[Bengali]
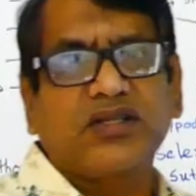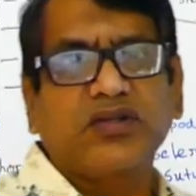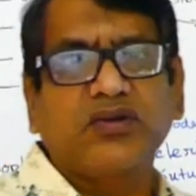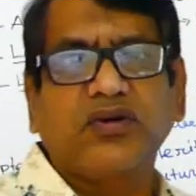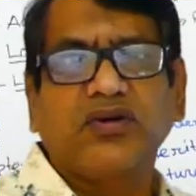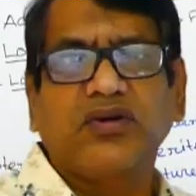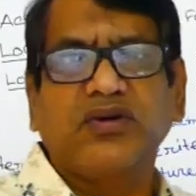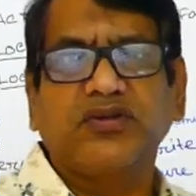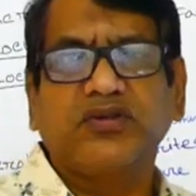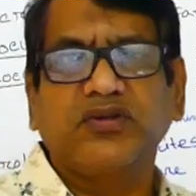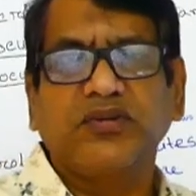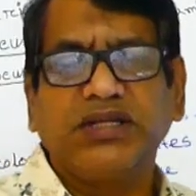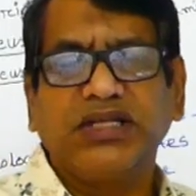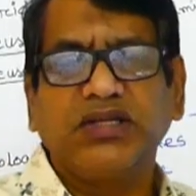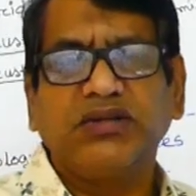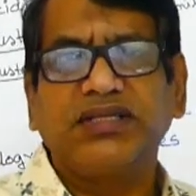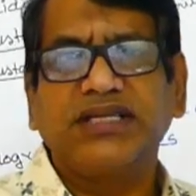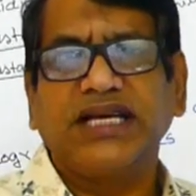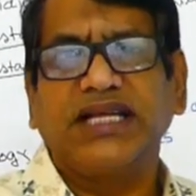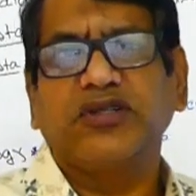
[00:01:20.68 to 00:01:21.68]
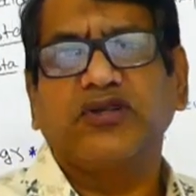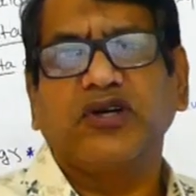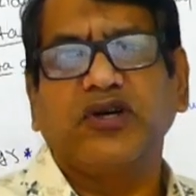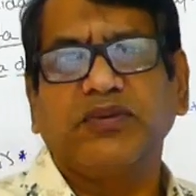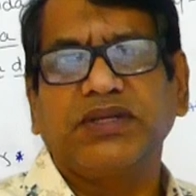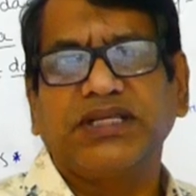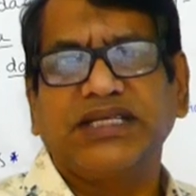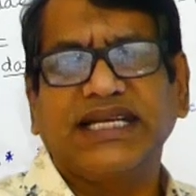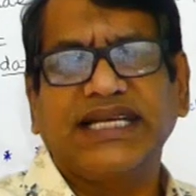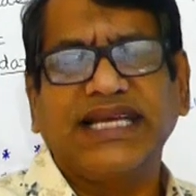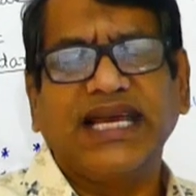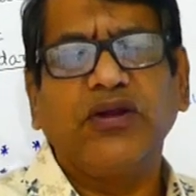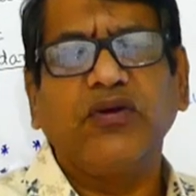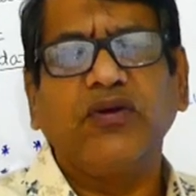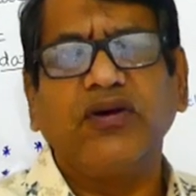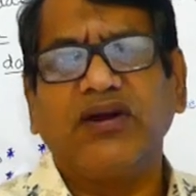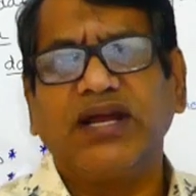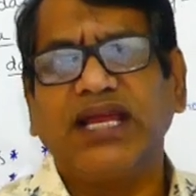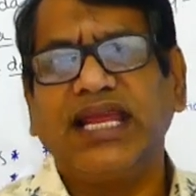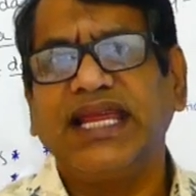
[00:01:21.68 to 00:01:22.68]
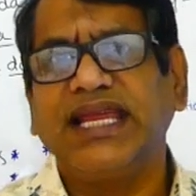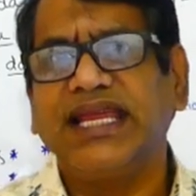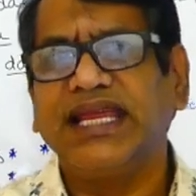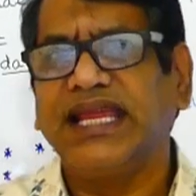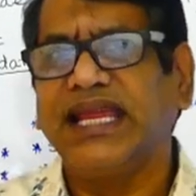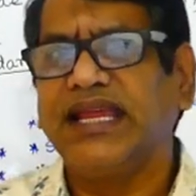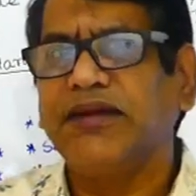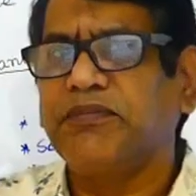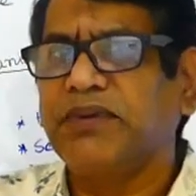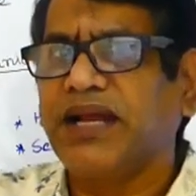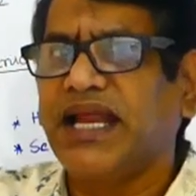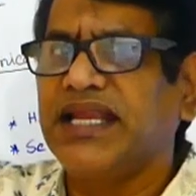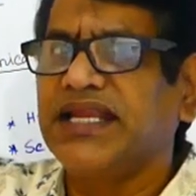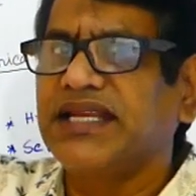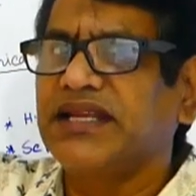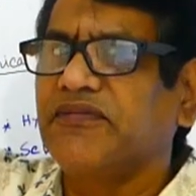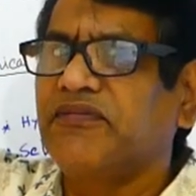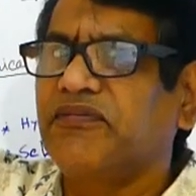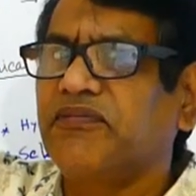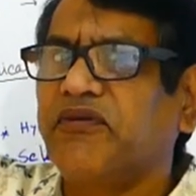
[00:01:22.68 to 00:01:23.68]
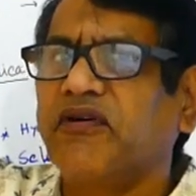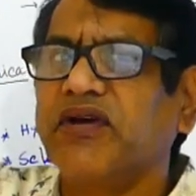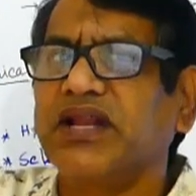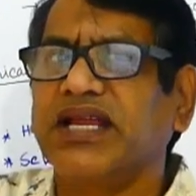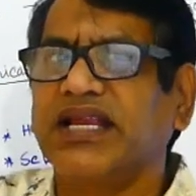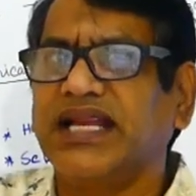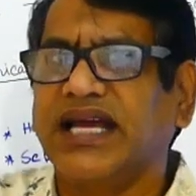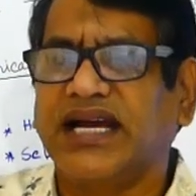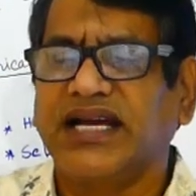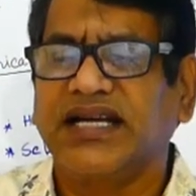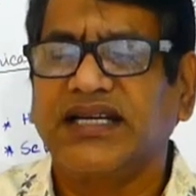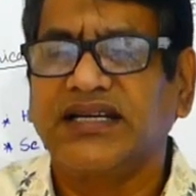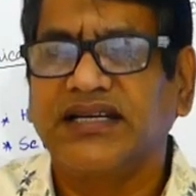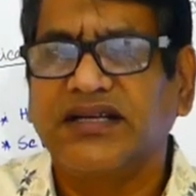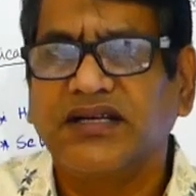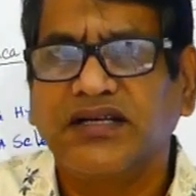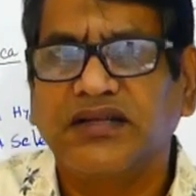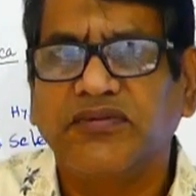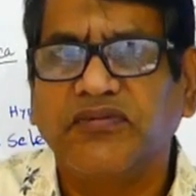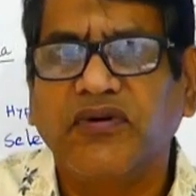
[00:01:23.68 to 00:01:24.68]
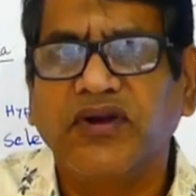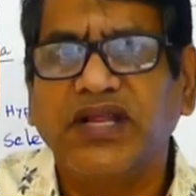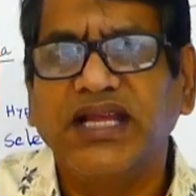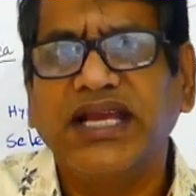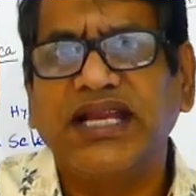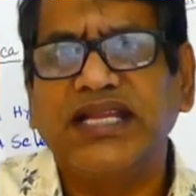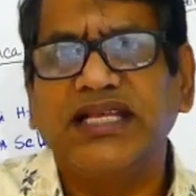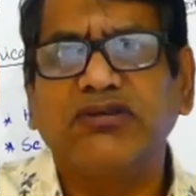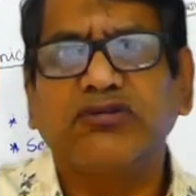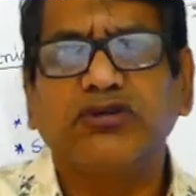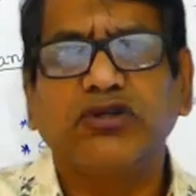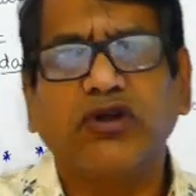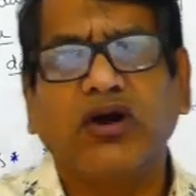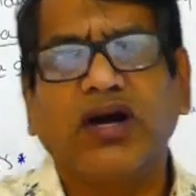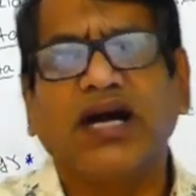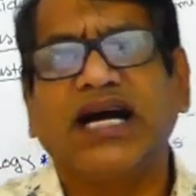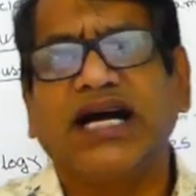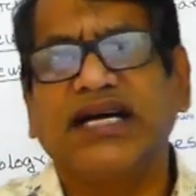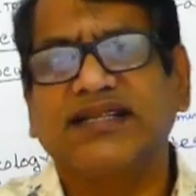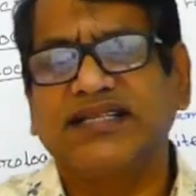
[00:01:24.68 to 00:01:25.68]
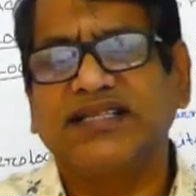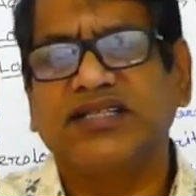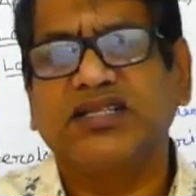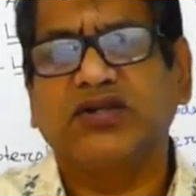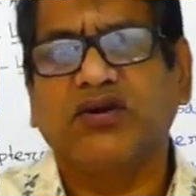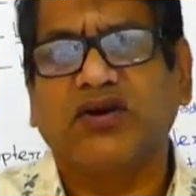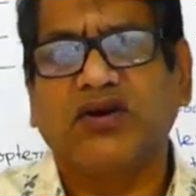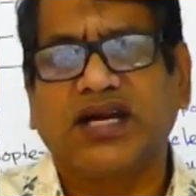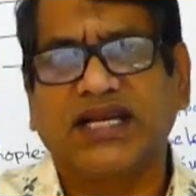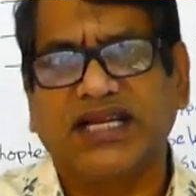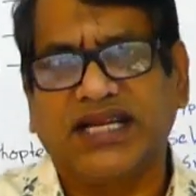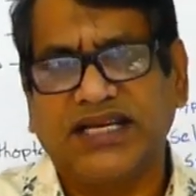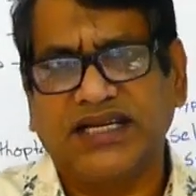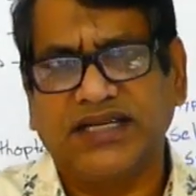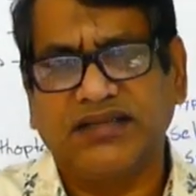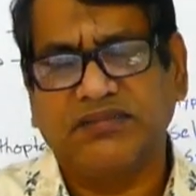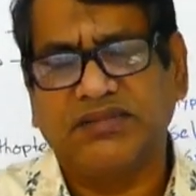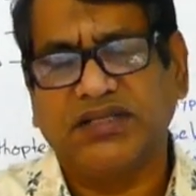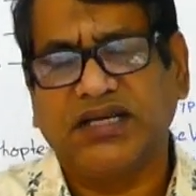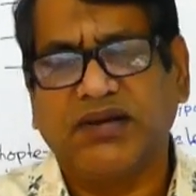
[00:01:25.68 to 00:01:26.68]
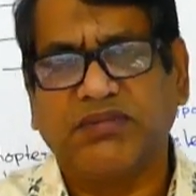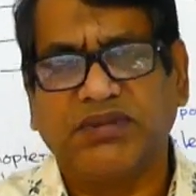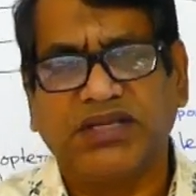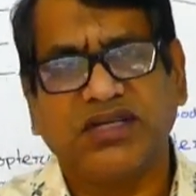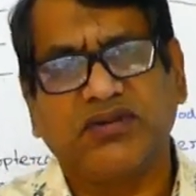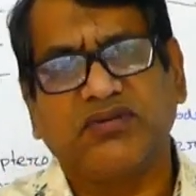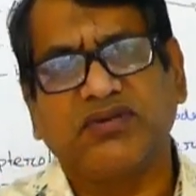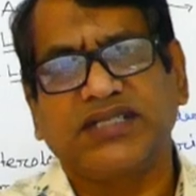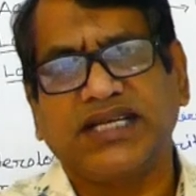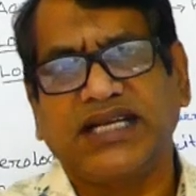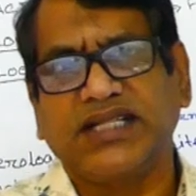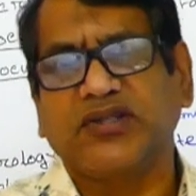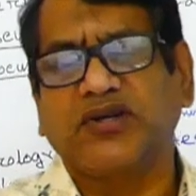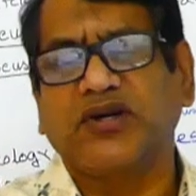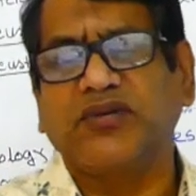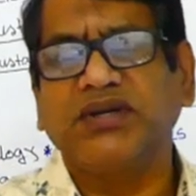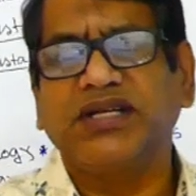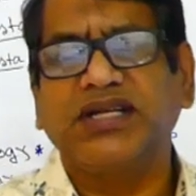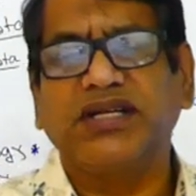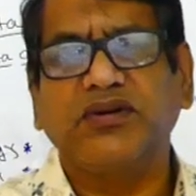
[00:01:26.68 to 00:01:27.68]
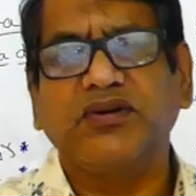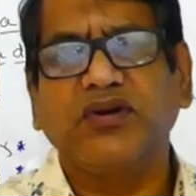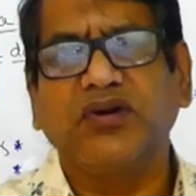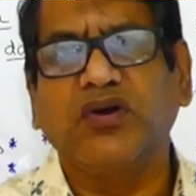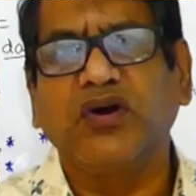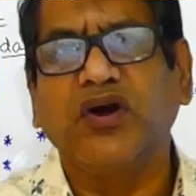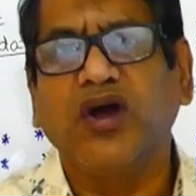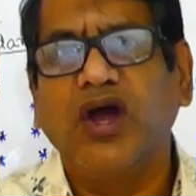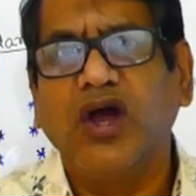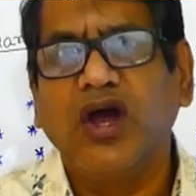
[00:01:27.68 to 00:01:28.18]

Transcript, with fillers: তো তোমাদেরকে জানতে হবে যে কেন এই এই প্রাণীটা ফরিং না ফরিংয়ের কিছু সংজ্ঞা আছে সেই সংজ্ঞাটা আমাদের একটু জানতে হবে সেটা হলো